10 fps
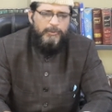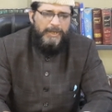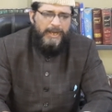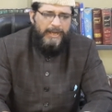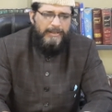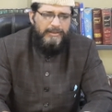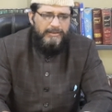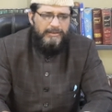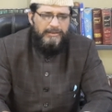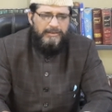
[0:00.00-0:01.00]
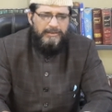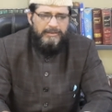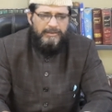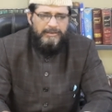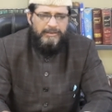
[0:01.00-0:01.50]
खूब कहा
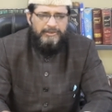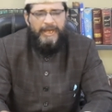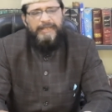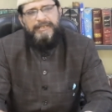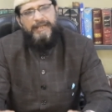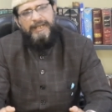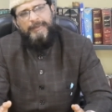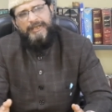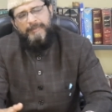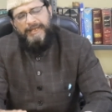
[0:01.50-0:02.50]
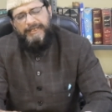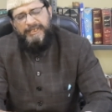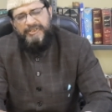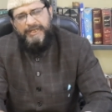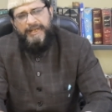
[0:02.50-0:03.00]
शायद कि अल्लामा इकबाल का
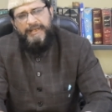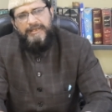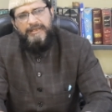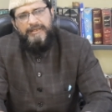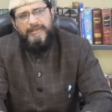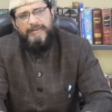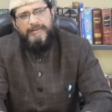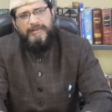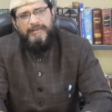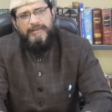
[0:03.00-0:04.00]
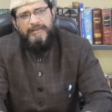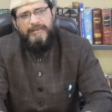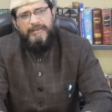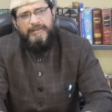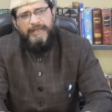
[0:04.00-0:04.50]
यह शेर है
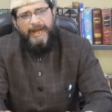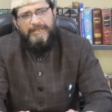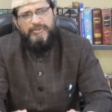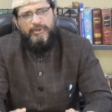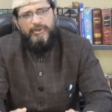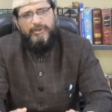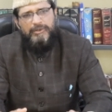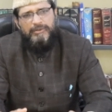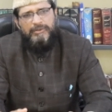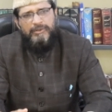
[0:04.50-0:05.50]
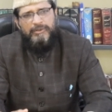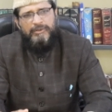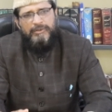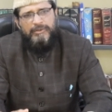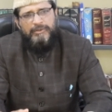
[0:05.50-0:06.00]
कि आज जो
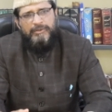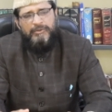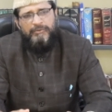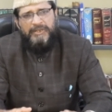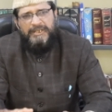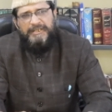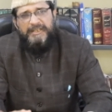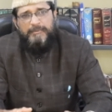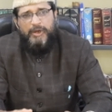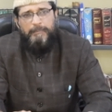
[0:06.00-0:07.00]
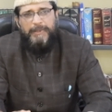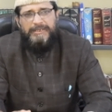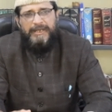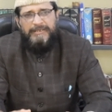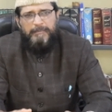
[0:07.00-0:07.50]
वतन की
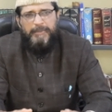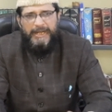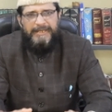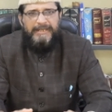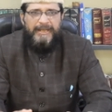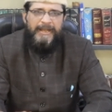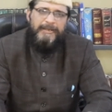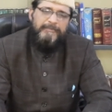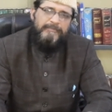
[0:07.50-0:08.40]
मोहब्बत का दम भरा जाता है